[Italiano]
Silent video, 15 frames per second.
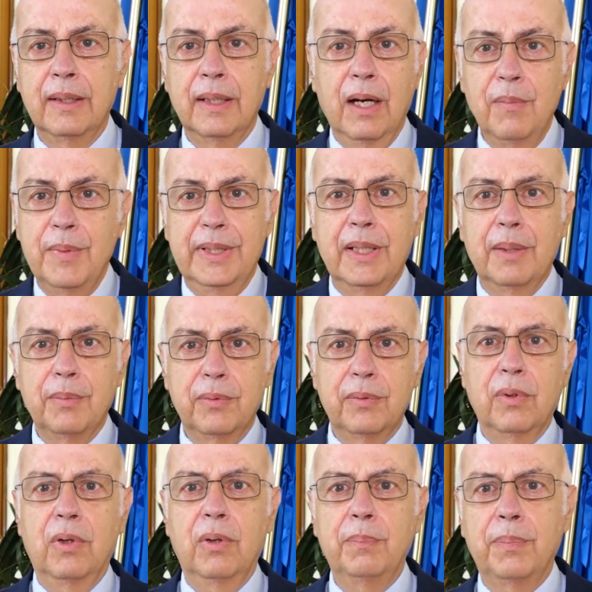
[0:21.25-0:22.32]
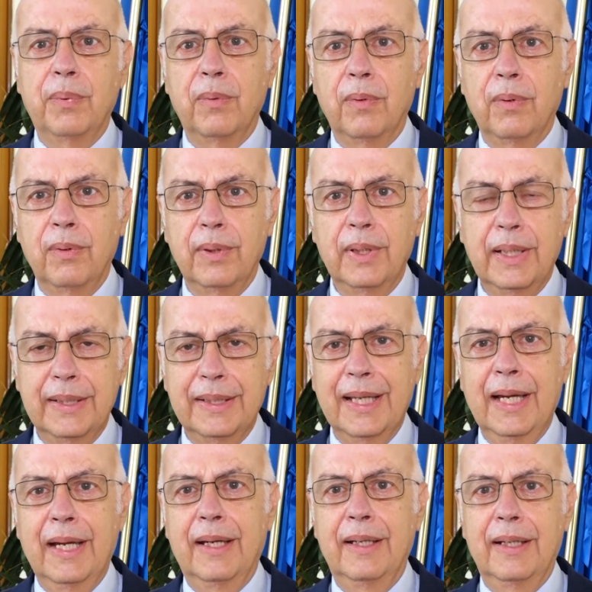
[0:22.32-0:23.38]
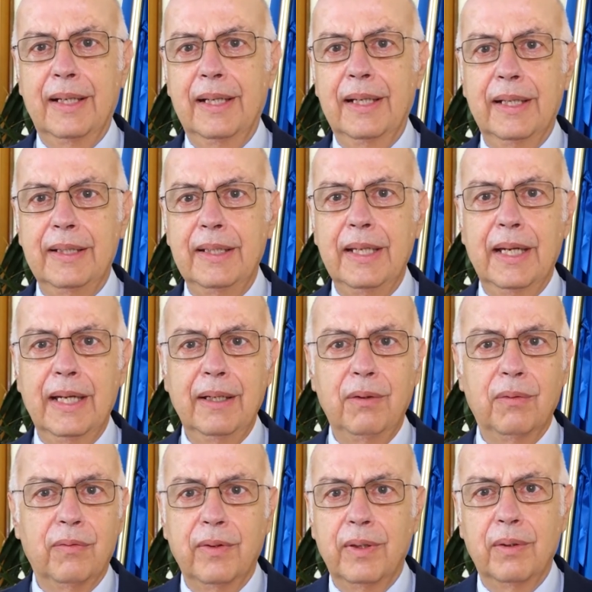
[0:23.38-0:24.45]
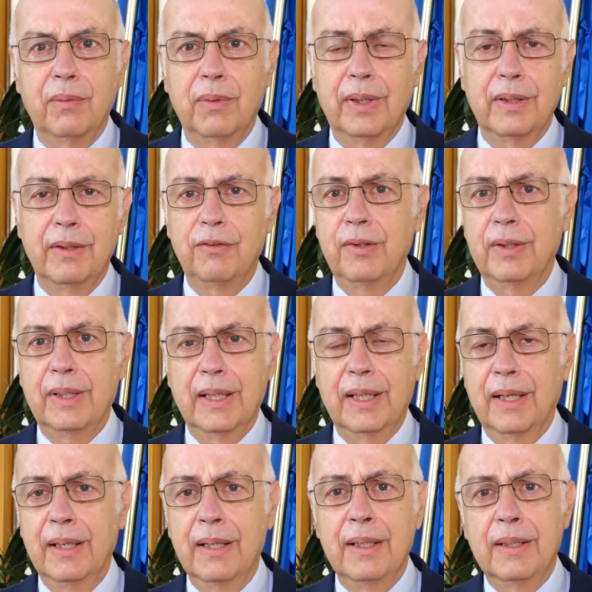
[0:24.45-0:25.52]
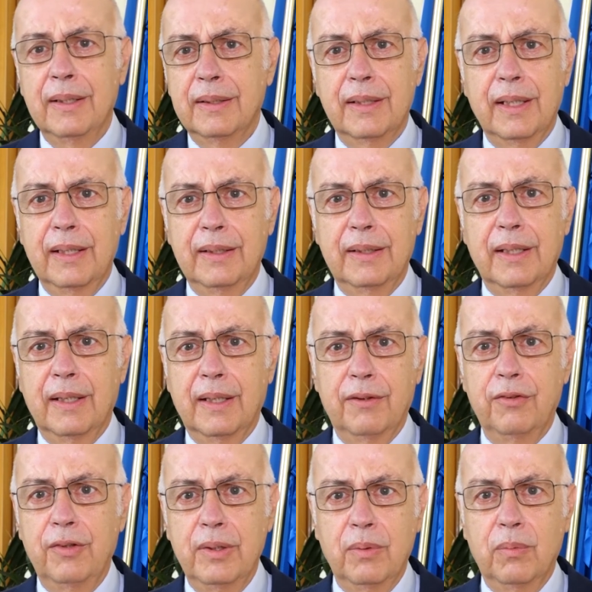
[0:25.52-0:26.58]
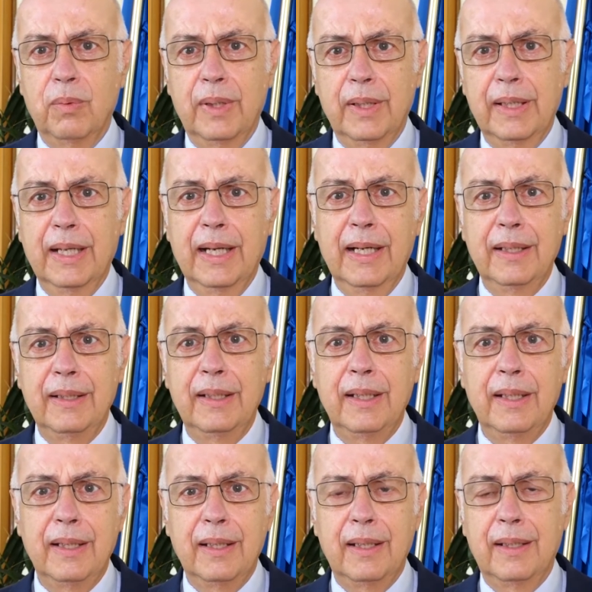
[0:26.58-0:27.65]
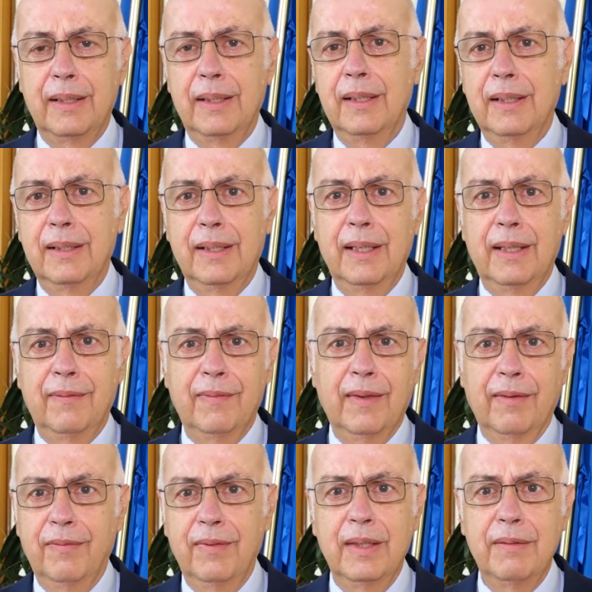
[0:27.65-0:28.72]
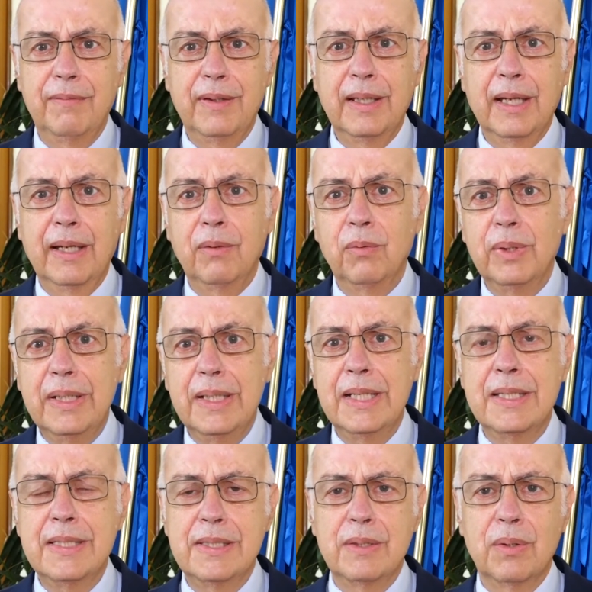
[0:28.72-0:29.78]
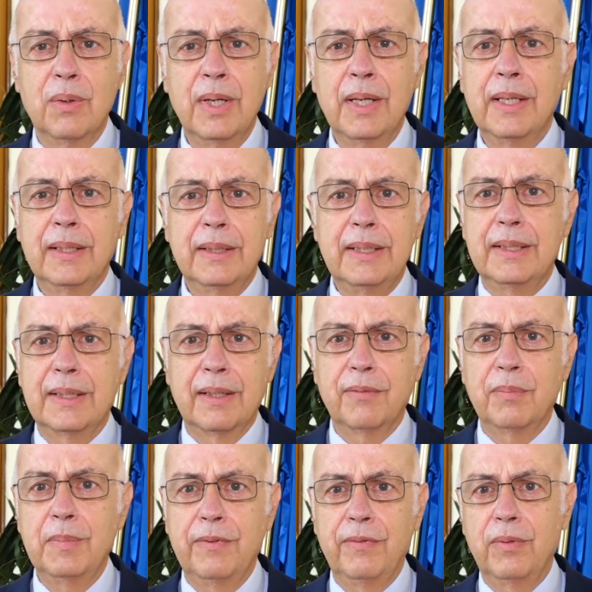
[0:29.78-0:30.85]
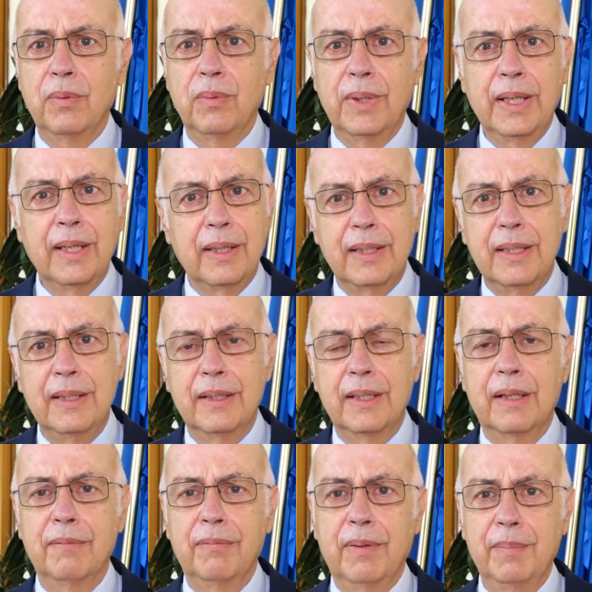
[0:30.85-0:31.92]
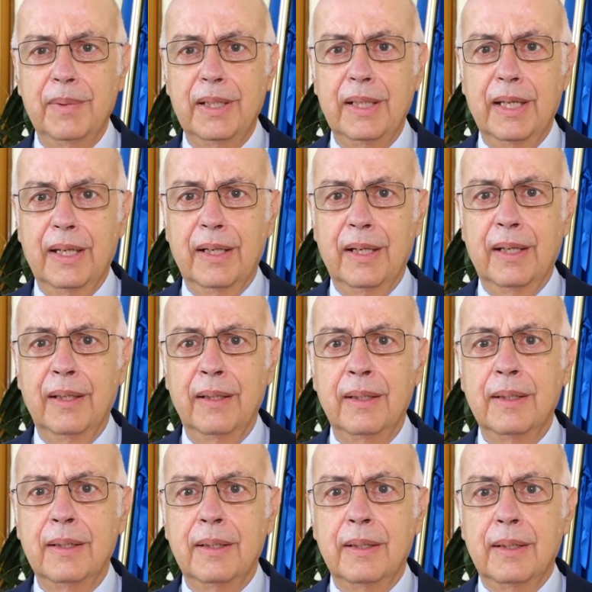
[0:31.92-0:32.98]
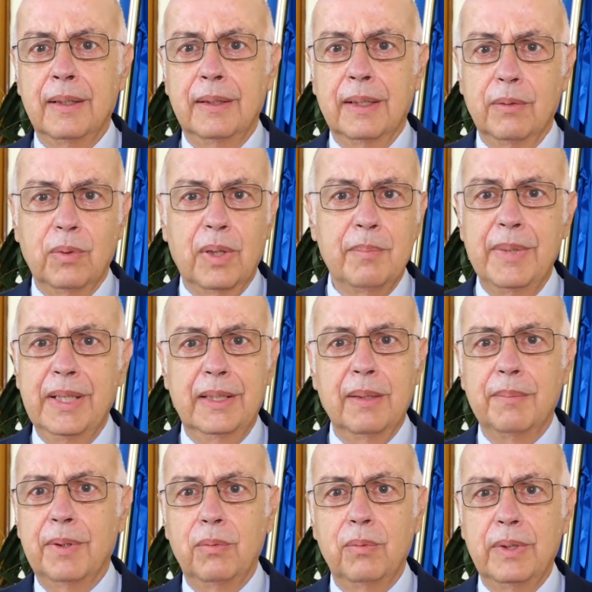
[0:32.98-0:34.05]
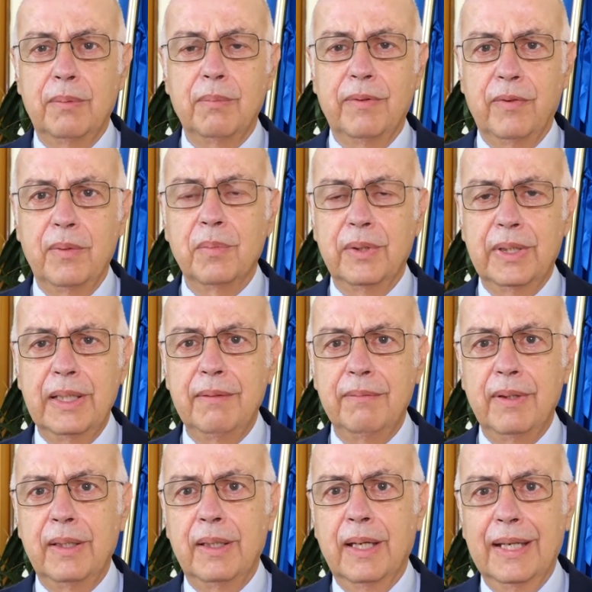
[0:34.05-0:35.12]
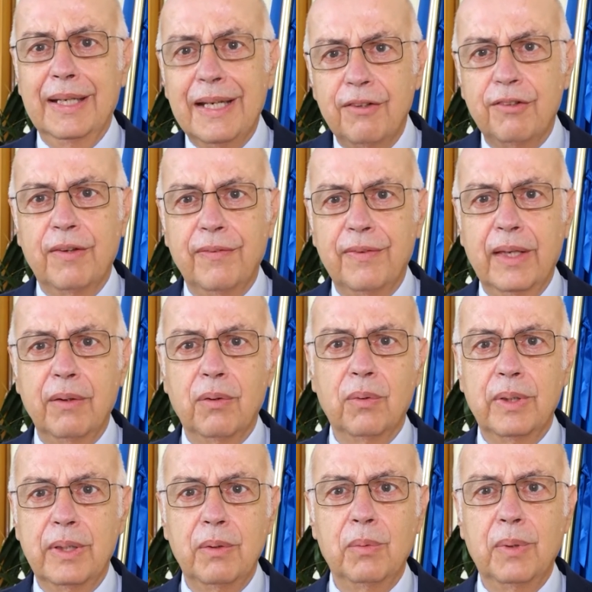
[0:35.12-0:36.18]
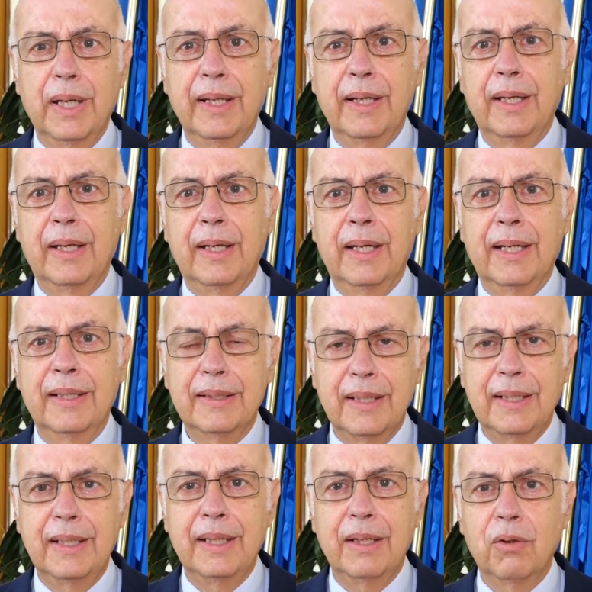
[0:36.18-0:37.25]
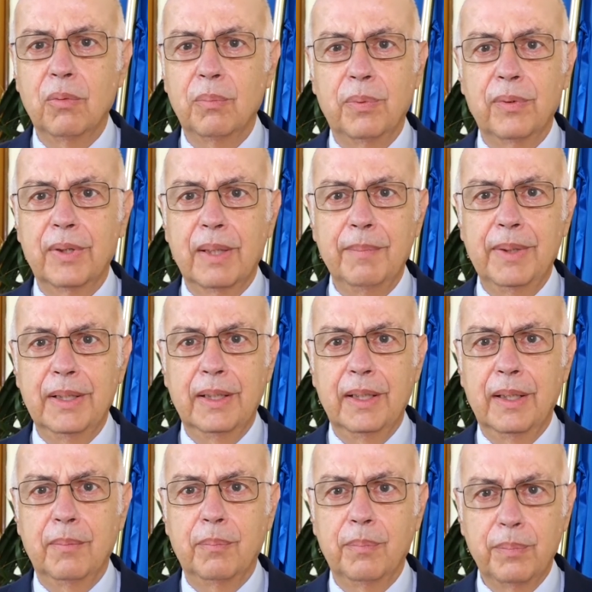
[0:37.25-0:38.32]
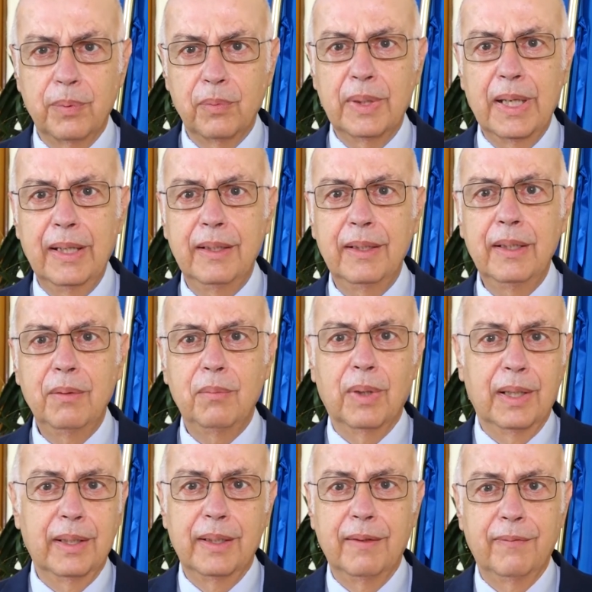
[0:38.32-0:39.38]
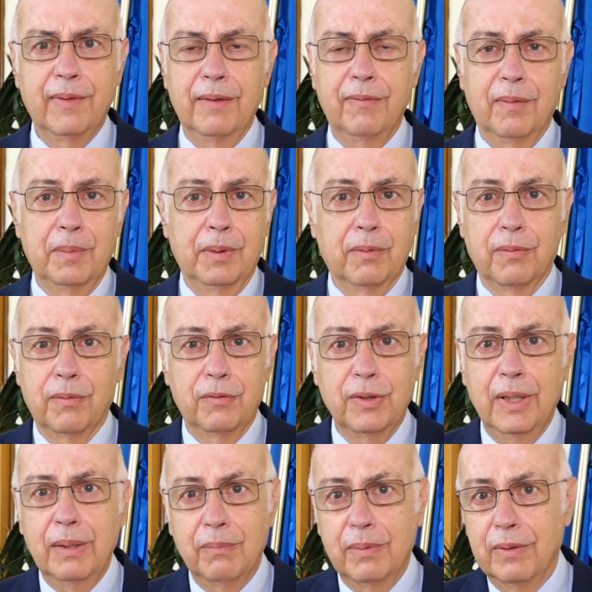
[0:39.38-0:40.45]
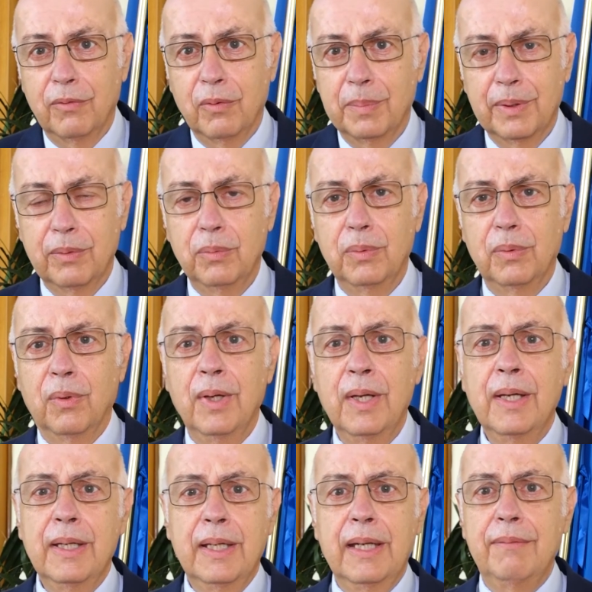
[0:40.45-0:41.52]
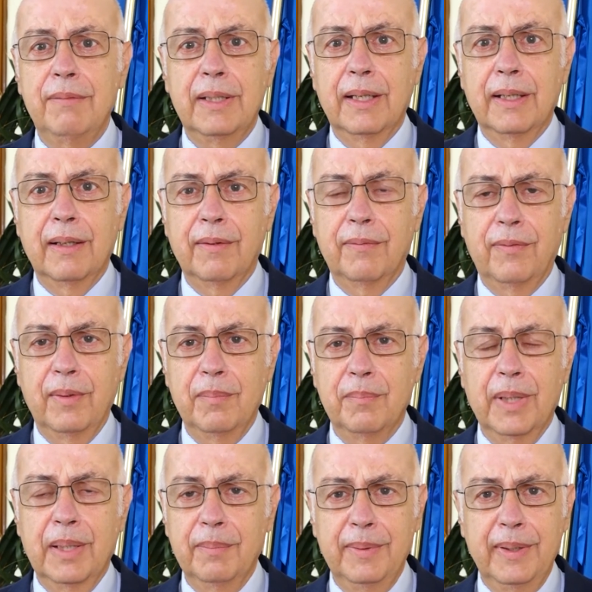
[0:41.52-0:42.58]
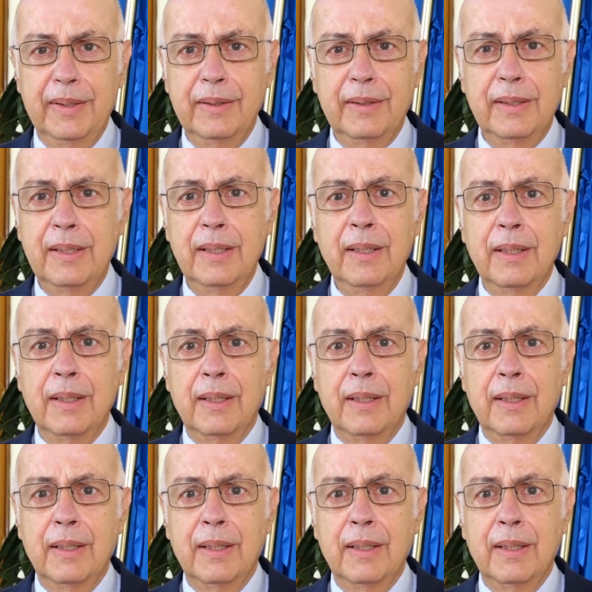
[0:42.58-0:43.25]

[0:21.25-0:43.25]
Aumenta purtroppo l'età alla diagnosi, che ora è di circa 35 anni, il che sta a significare un inizio di trasmissione intrafamiliare. Naturalmente per tutti questi motivi è necessario continuare a tenere comportamenti prudenti, quali distanziamento sociale, quindi soprattutto evitare assembramenti,